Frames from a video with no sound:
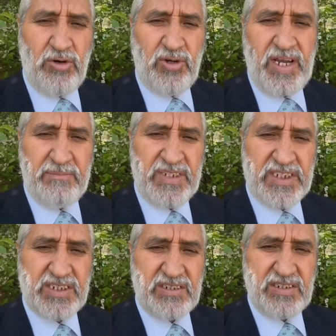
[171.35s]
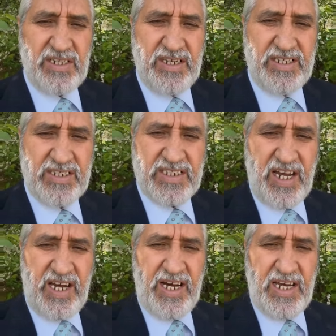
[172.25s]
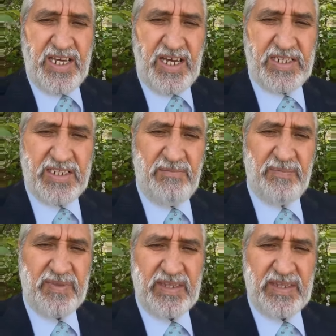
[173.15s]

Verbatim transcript: öğrenmiş. Sağ ayağını